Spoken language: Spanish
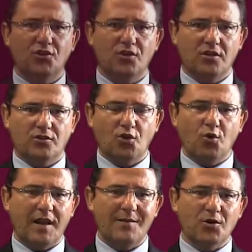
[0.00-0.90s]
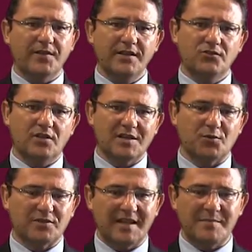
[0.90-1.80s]
Soy, soy Juan Laborda, soy
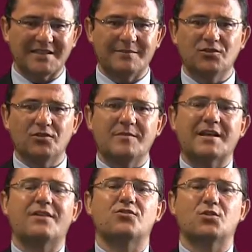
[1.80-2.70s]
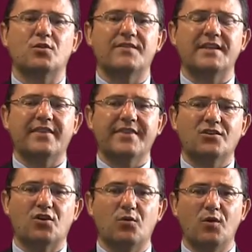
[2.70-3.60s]
responsable del Departamento de Mercados de, Finanzas.
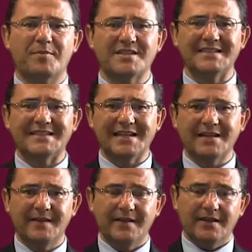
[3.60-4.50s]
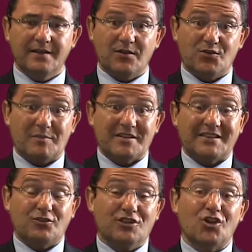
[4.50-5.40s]
Lo que voy a presentar va a ser una
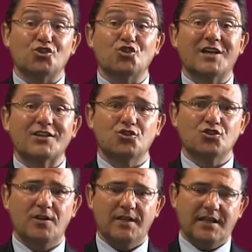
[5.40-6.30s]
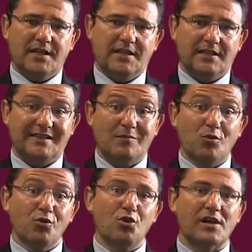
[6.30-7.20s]
presentación de los dos casos eh, del
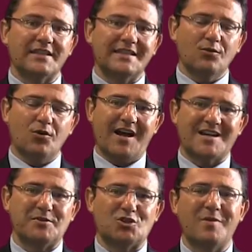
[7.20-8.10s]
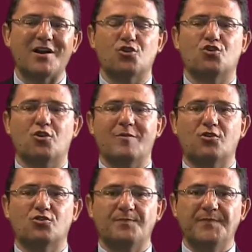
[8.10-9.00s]
módulo relativo a aspectos
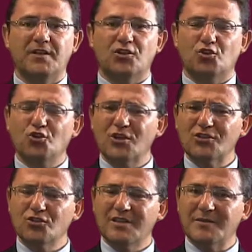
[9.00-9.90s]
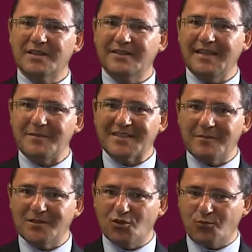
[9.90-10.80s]
macroeconómicos. Son dos casos
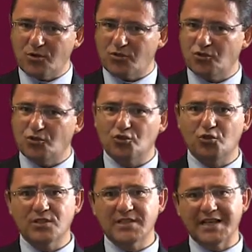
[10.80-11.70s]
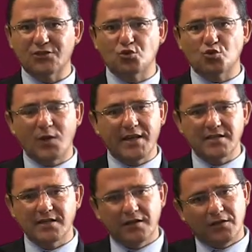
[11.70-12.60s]
diametralmente opuestos. No suelen ser casos
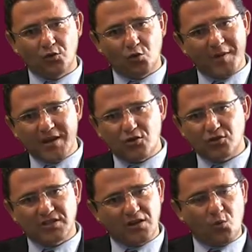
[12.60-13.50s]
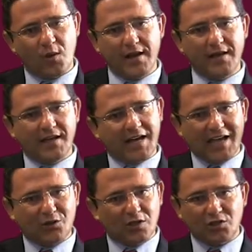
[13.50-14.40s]
usuales, numéricos, en el cual
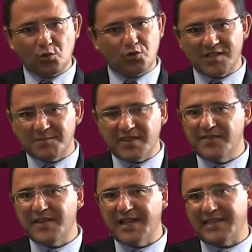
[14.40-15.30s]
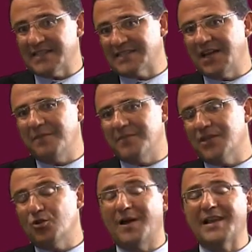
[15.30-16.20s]
hay una solución específica y está
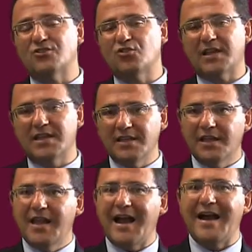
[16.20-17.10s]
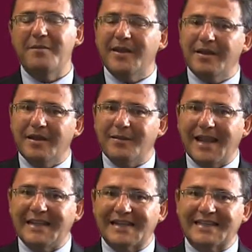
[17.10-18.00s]
bien o mal hecho. Aquí hay, hay
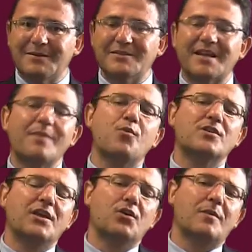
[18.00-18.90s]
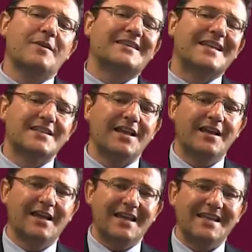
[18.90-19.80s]
alternativas de respuesta, lo que me interesa
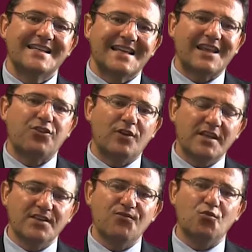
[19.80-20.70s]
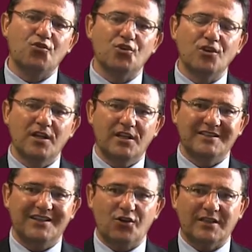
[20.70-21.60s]
es que razonéis en función
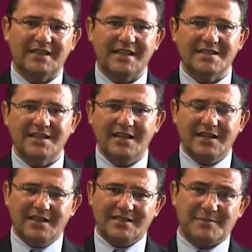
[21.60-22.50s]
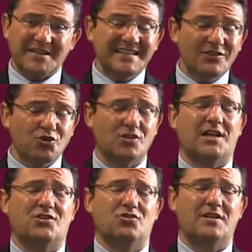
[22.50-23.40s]
de lo que tenéis. Se presentan dos
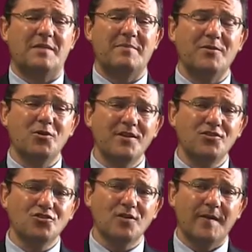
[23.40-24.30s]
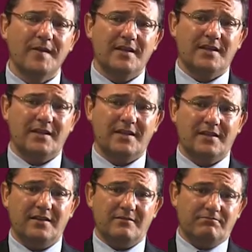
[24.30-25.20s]
casos. En el primero de ellos,
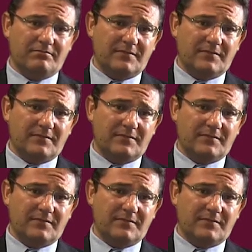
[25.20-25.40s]
eh,